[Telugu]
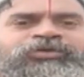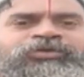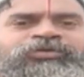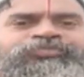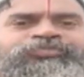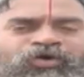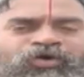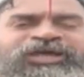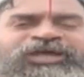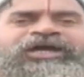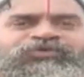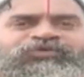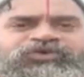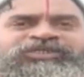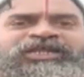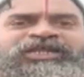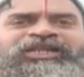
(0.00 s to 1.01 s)
మౌనంగా
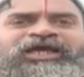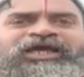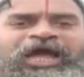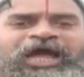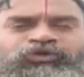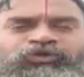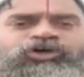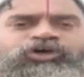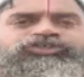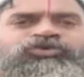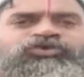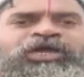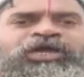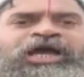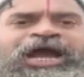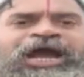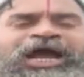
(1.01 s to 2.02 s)
ఉంటారా ఆ రోజు
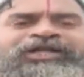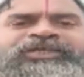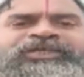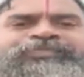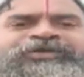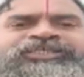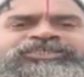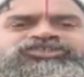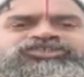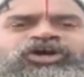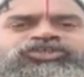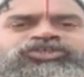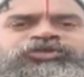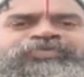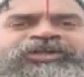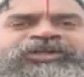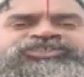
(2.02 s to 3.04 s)
ఆంధ్రప్రదేశ్ సాధు
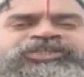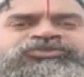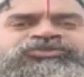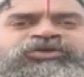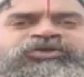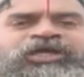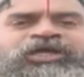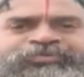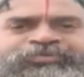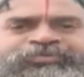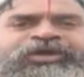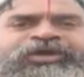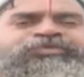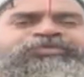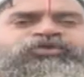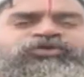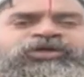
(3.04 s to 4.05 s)
పరిషత్తు మేము
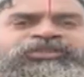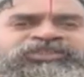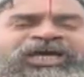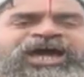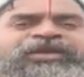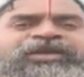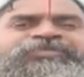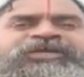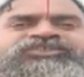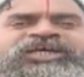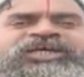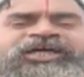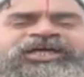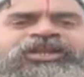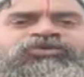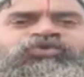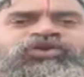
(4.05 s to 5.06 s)
ధార్మిక
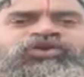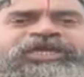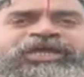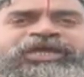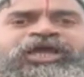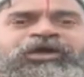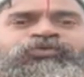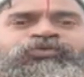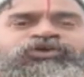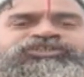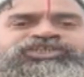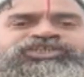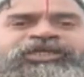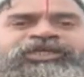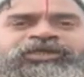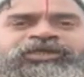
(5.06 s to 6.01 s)
సంఘాలు కొన్ని వచ్చి